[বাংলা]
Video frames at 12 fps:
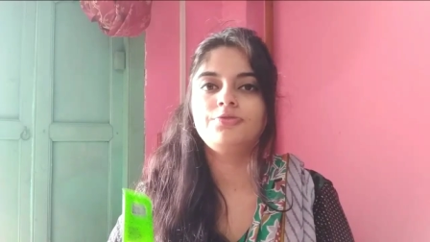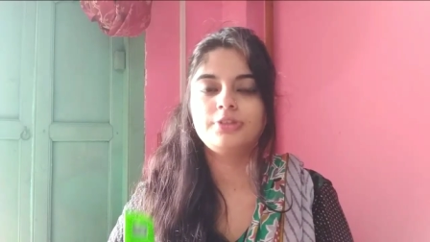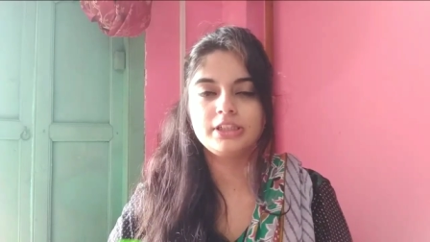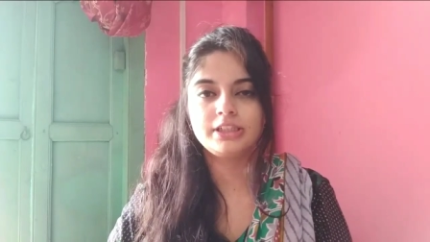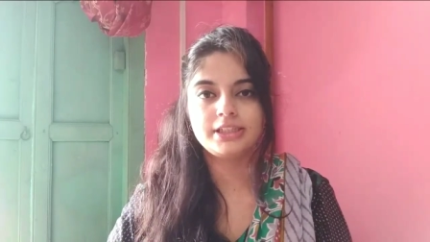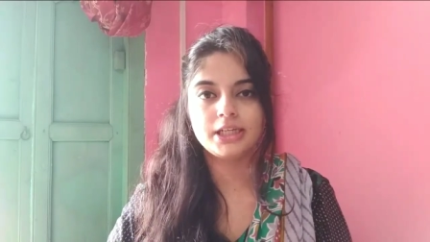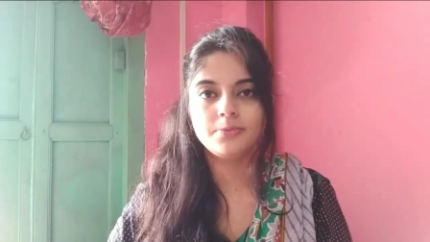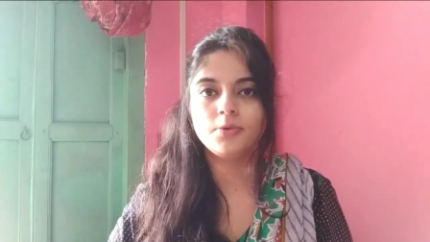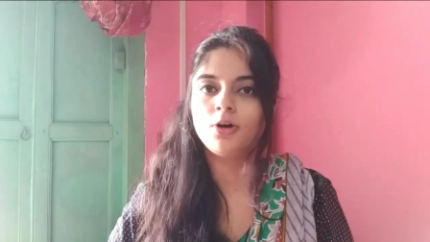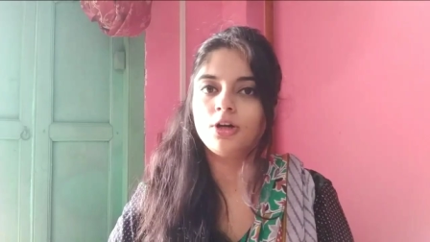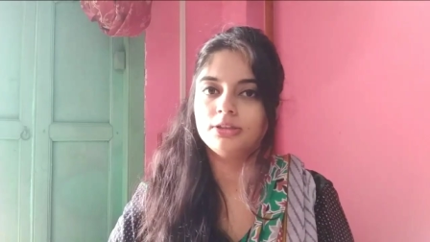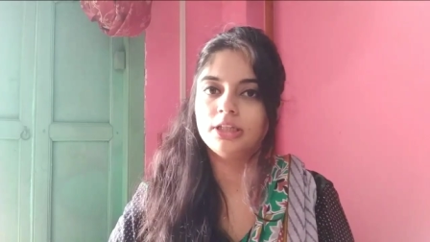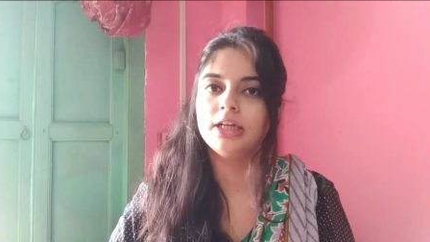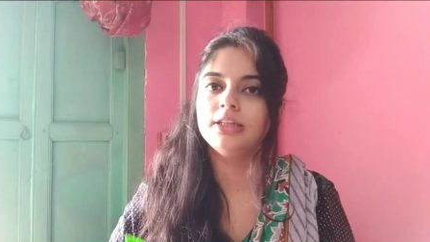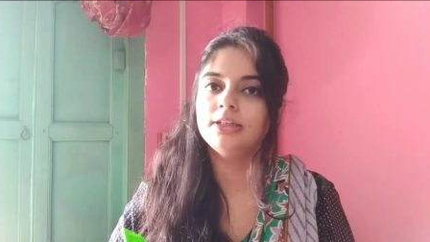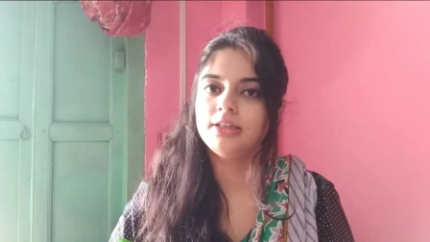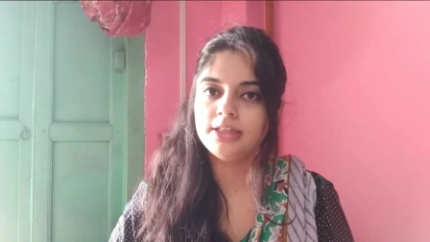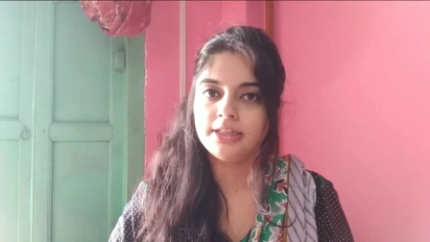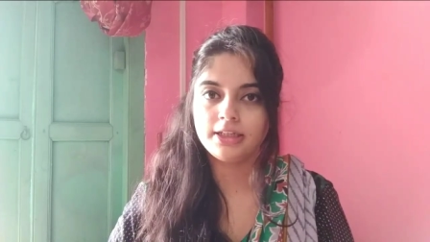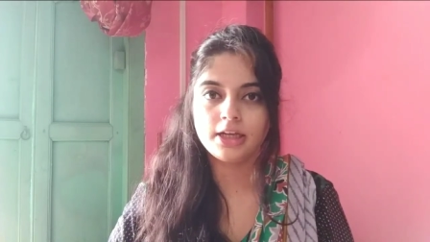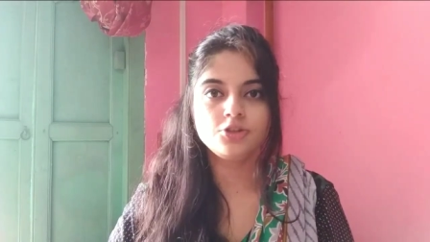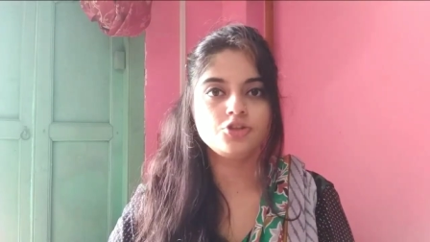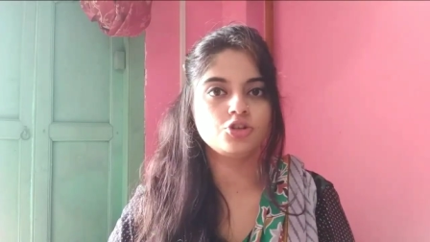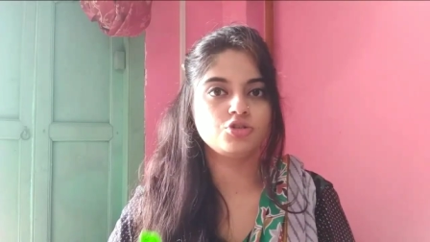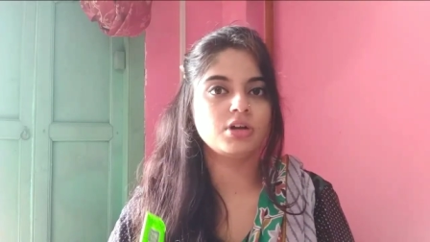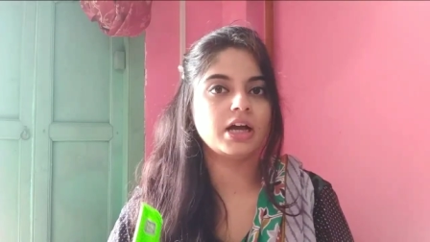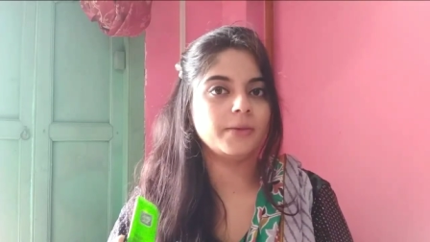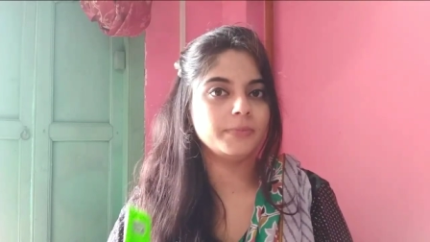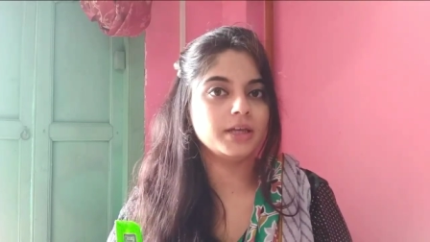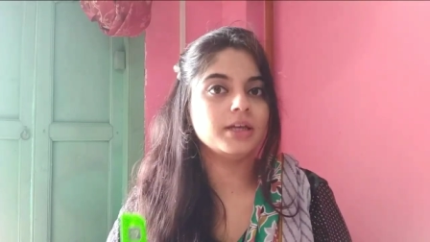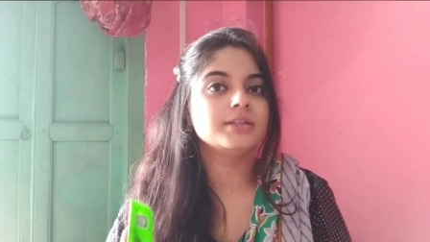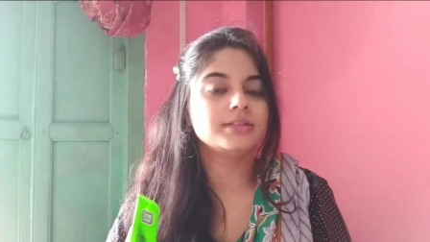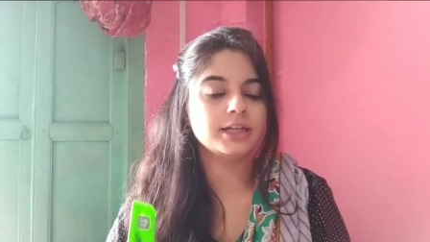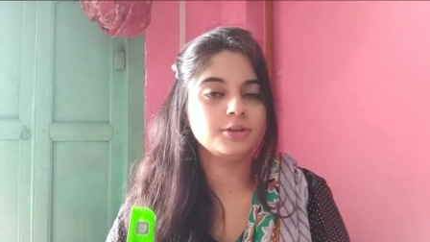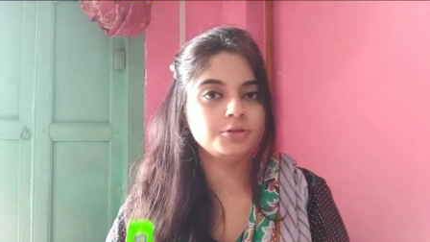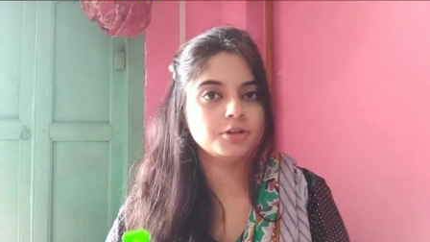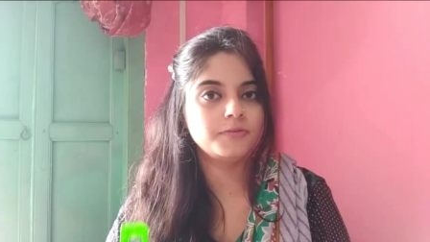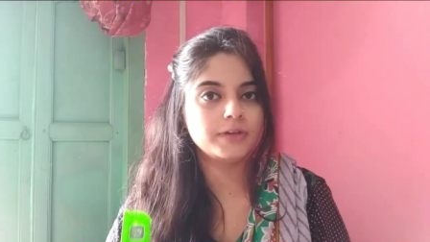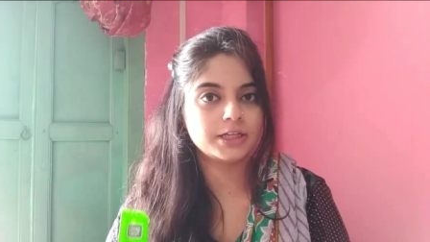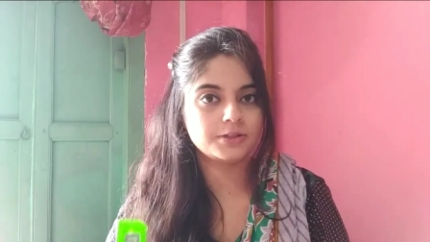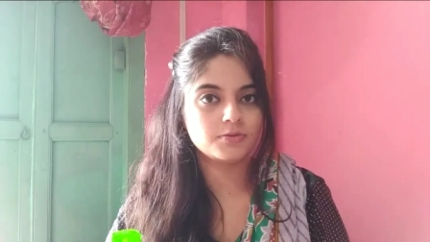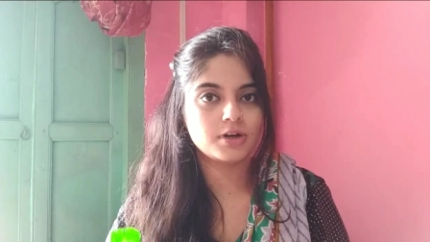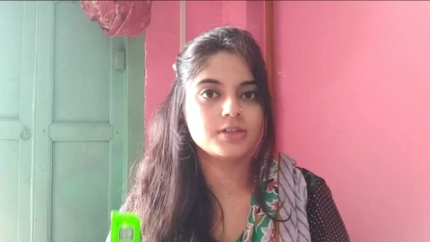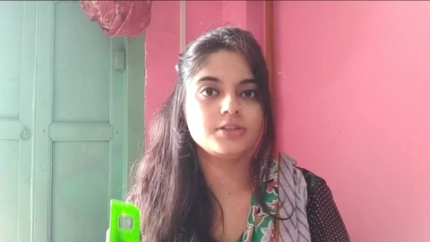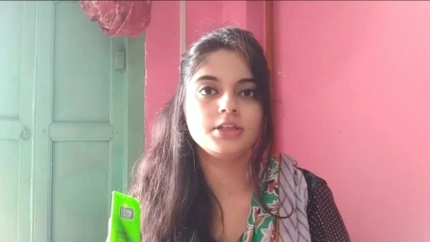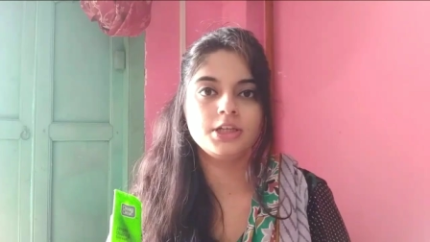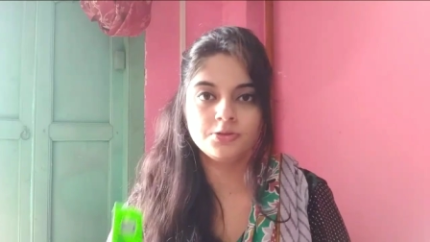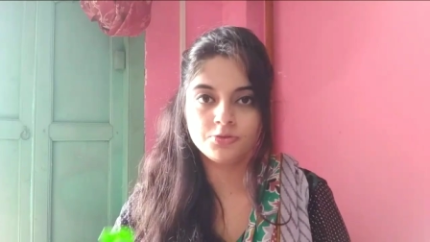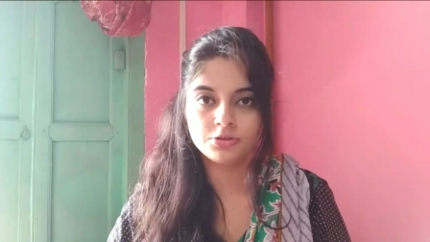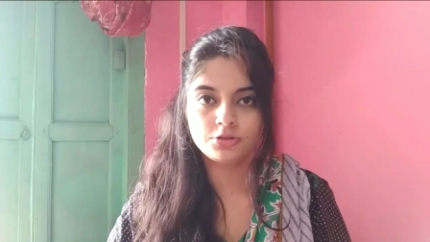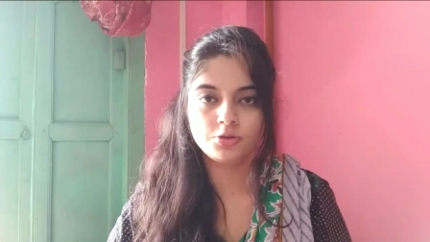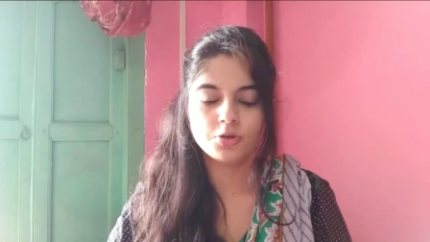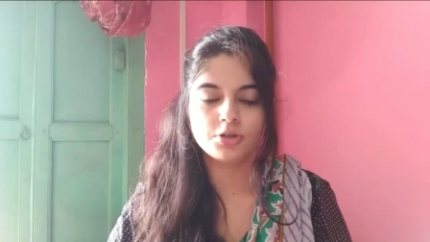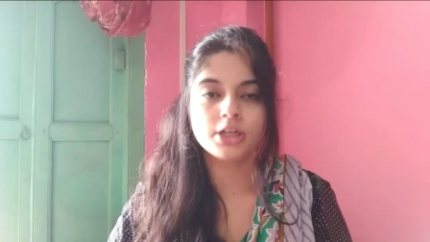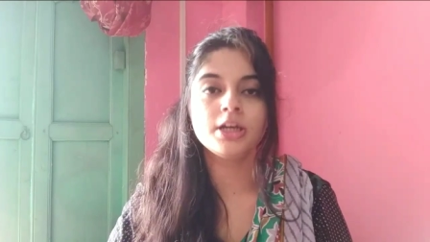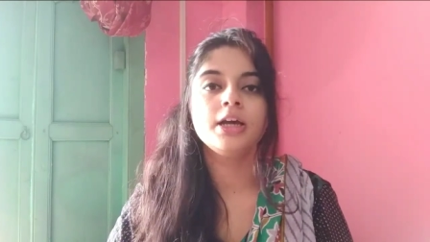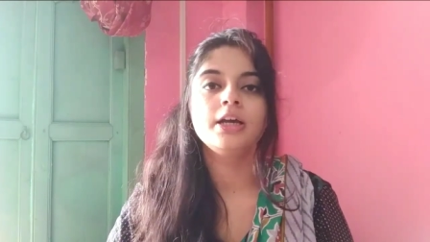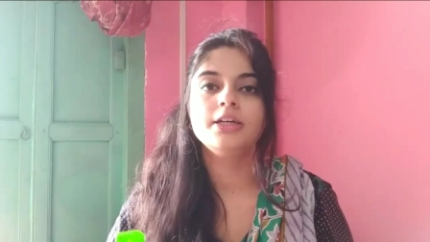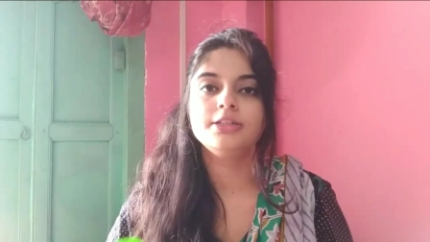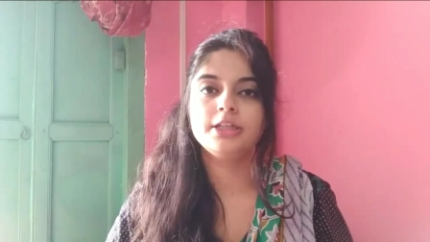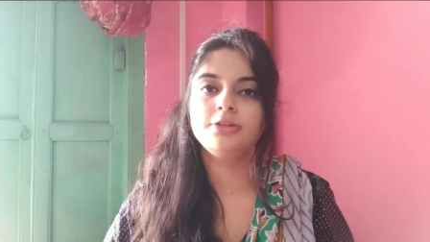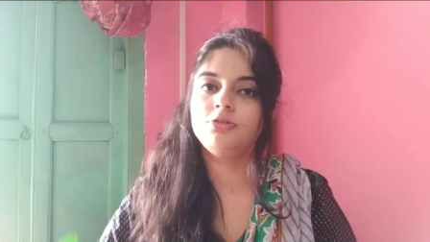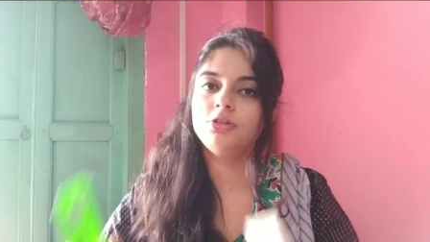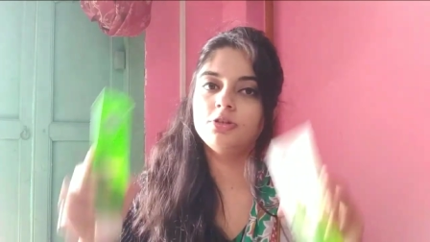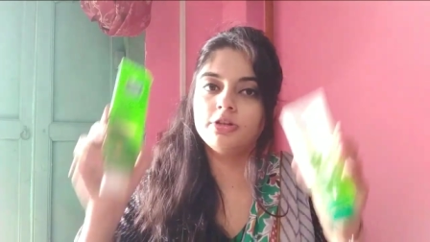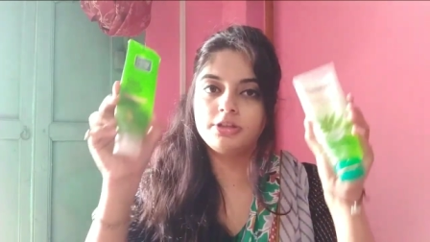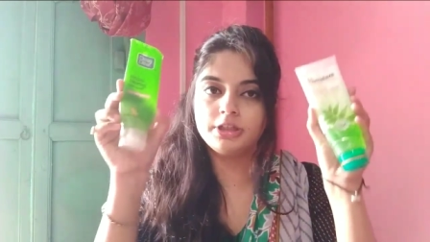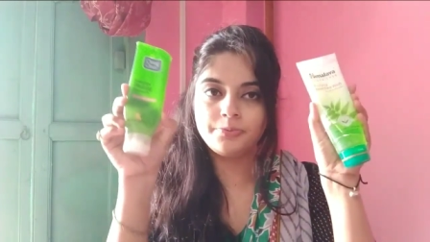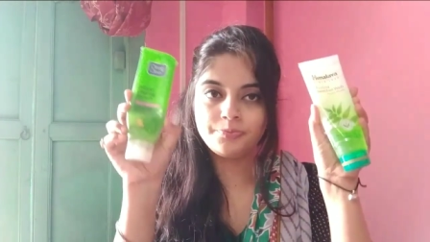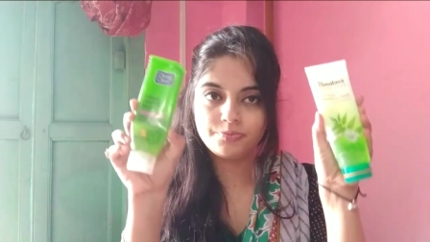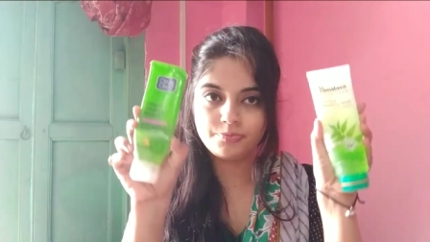ফার্স্ট স্টেপ অর্থাৎ ক্লিনিংয়ের জন্য আমি যে দুটো ফেস ওয়াশ ইউজ করি সে দুটো হচ্ছে